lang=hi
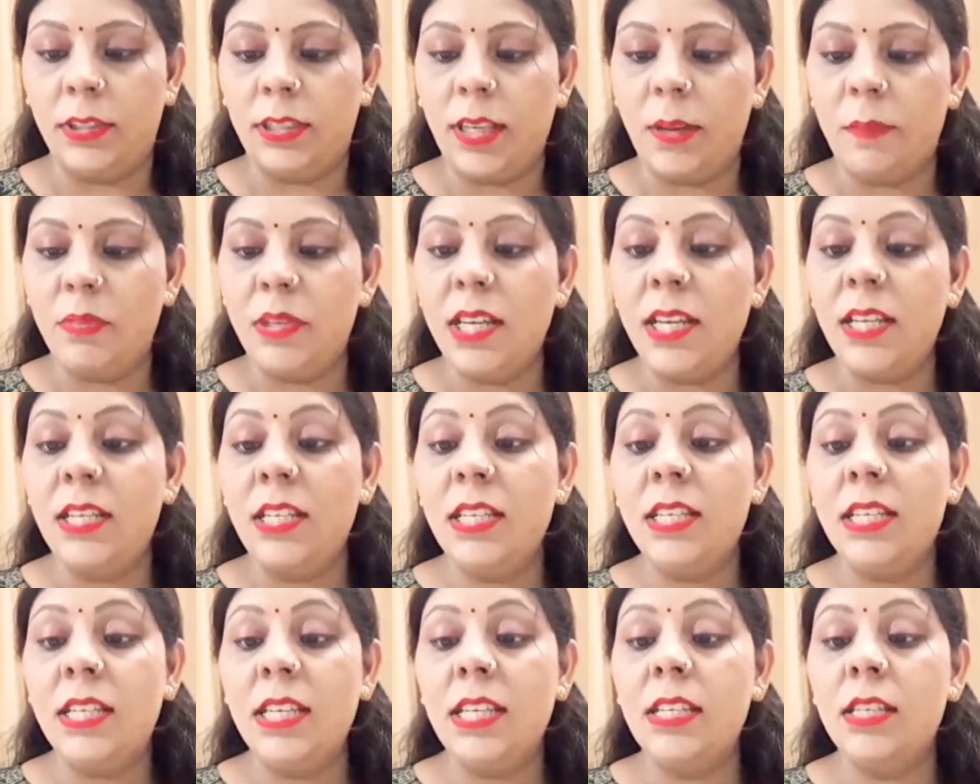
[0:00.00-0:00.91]
सबसे
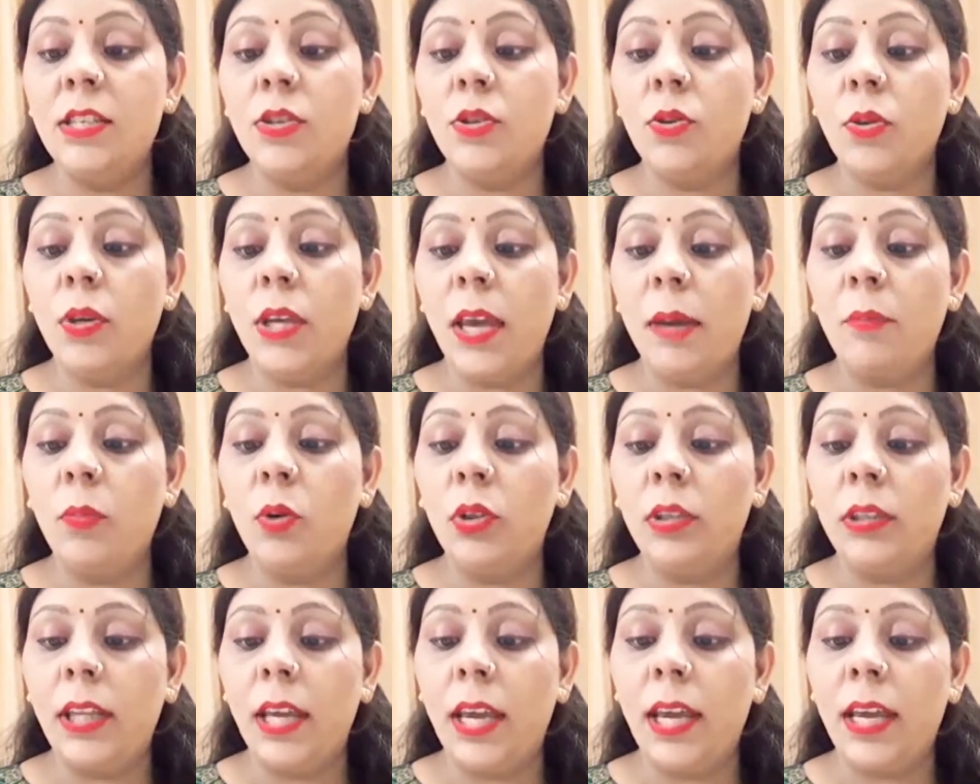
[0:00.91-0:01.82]
अच्छी चीज़ तो ये
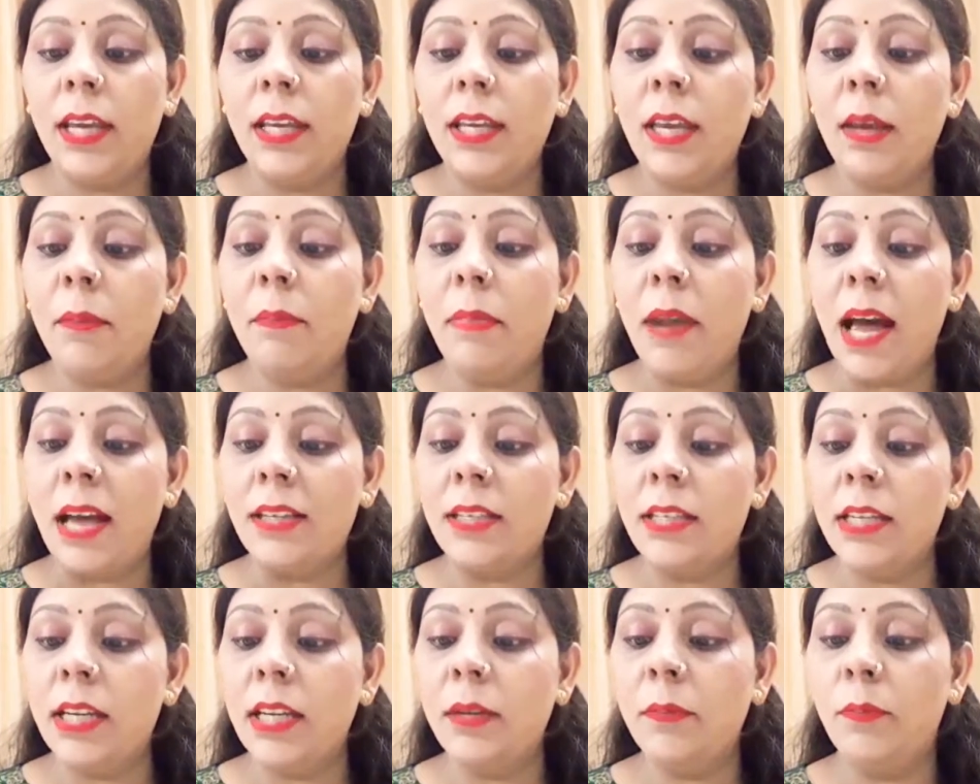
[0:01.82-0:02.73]
बोलते हैं कि
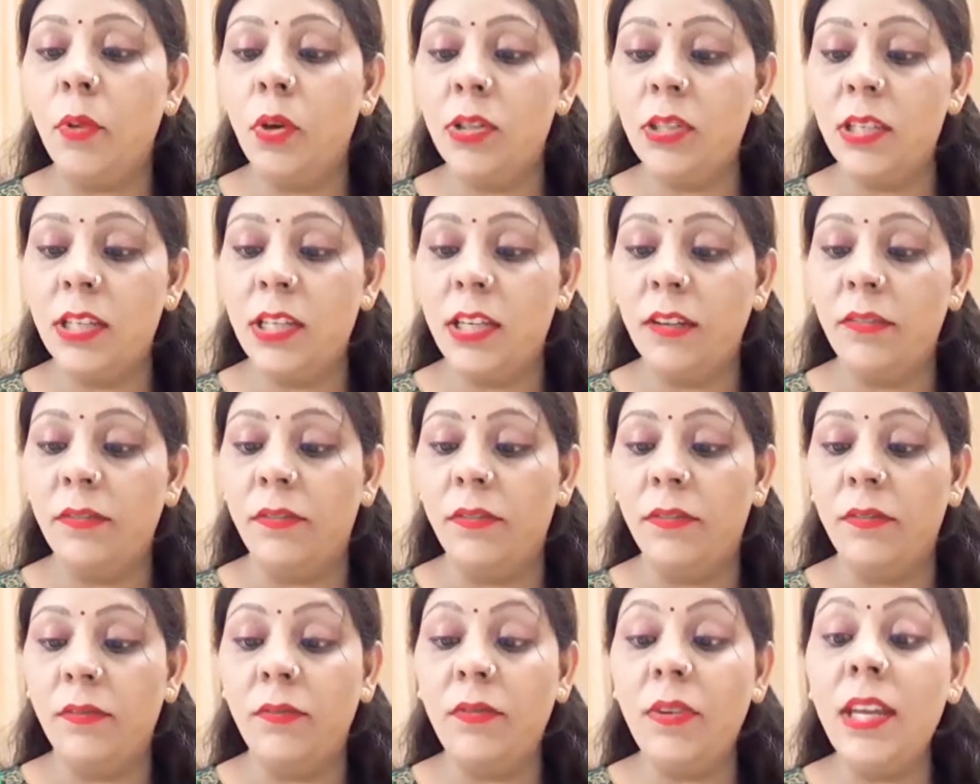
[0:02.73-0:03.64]
प्लास्टिक पॉजिटिव
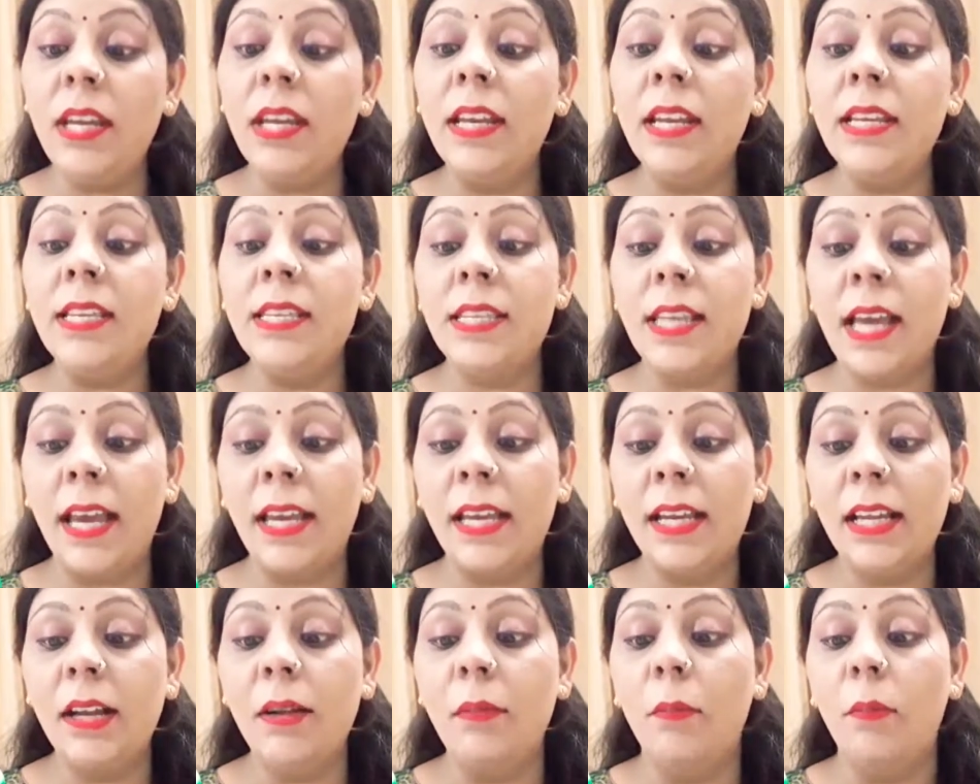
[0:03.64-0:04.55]
वी
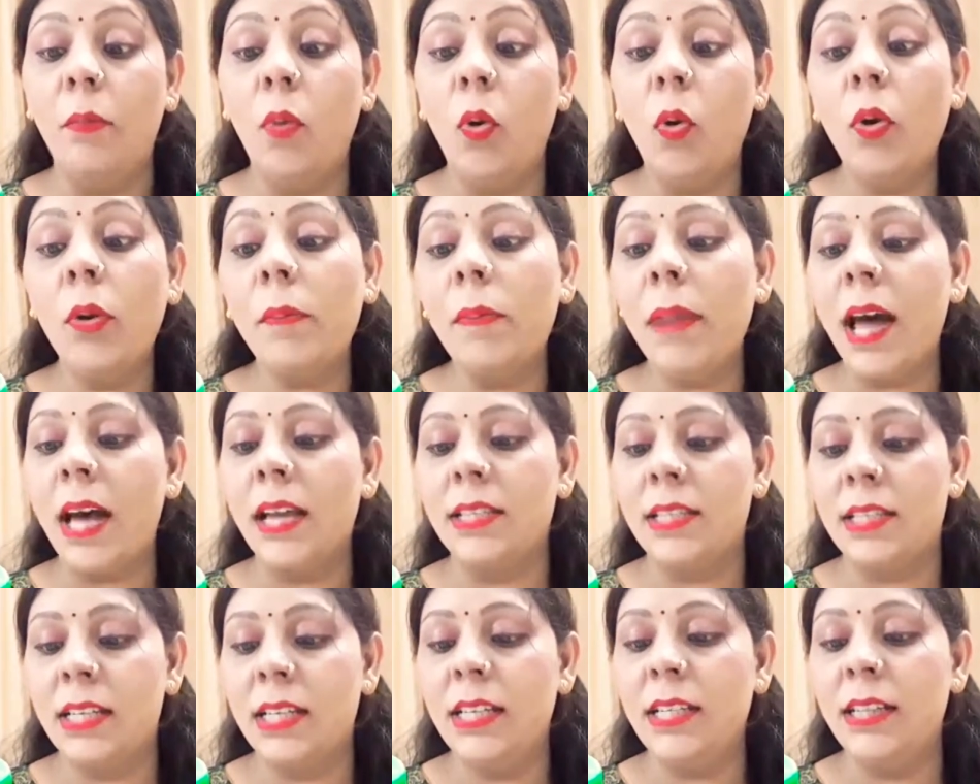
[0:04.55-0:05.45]
रिसाइकिल मोर
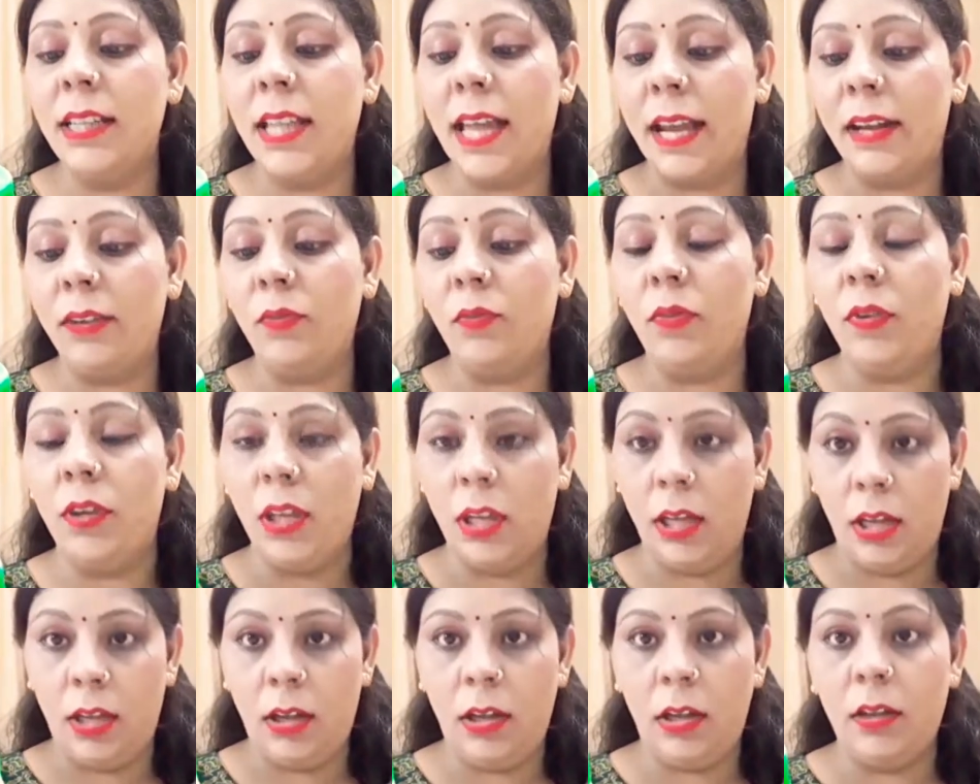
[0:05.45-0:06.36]
प्लास्टिक देन
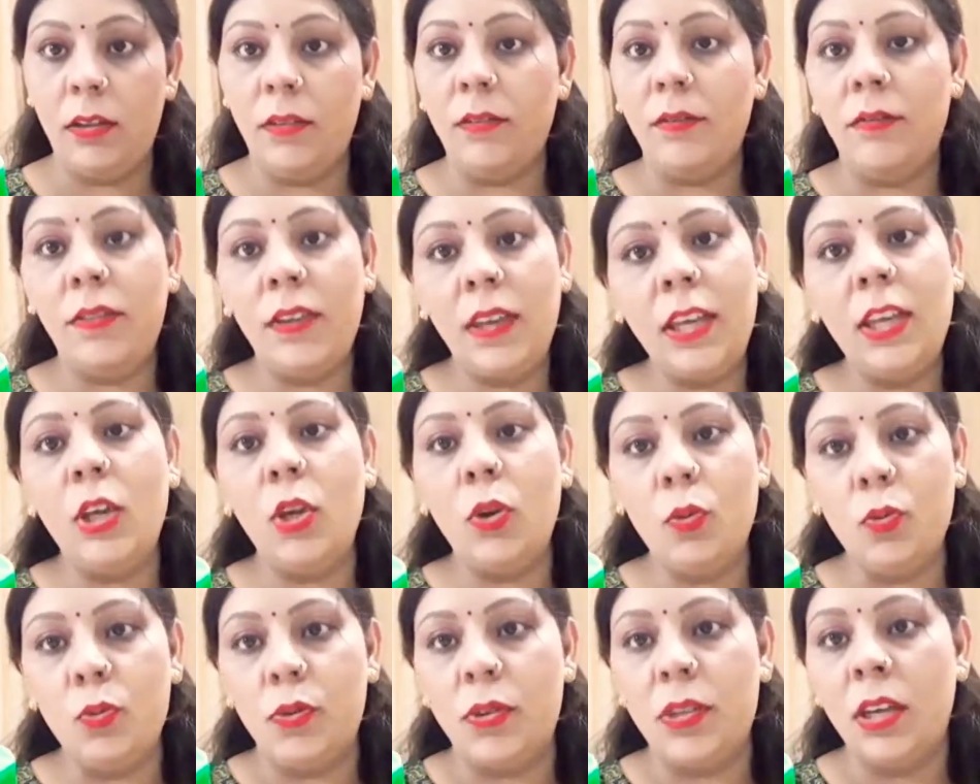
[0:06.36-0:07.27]
वी
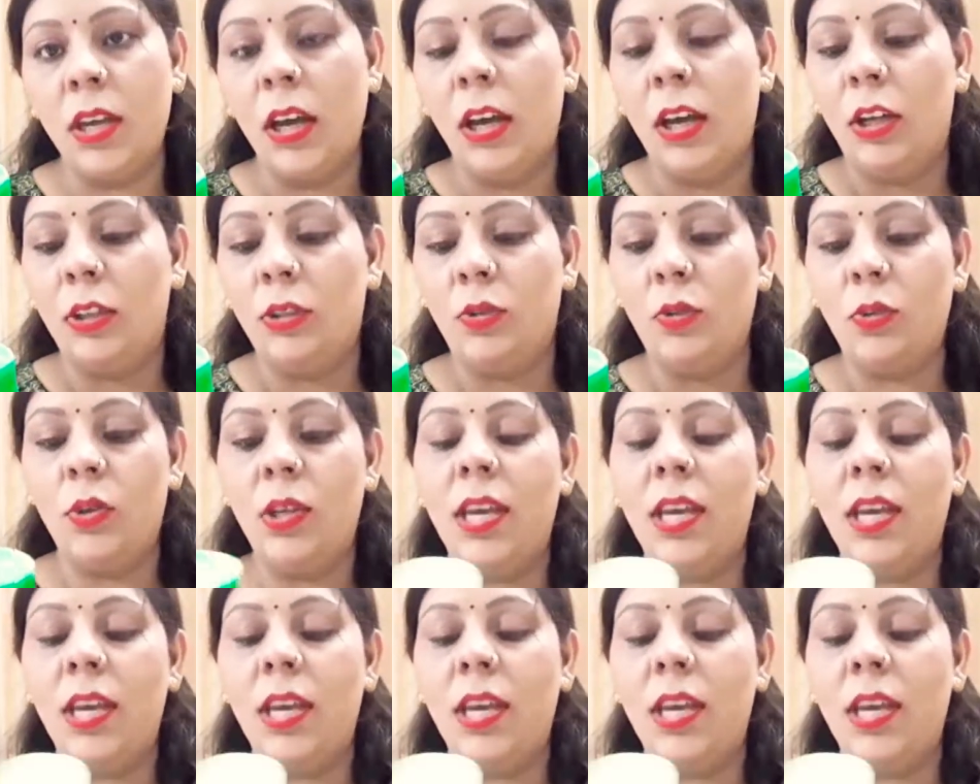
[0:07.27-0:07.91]
यूज़ तो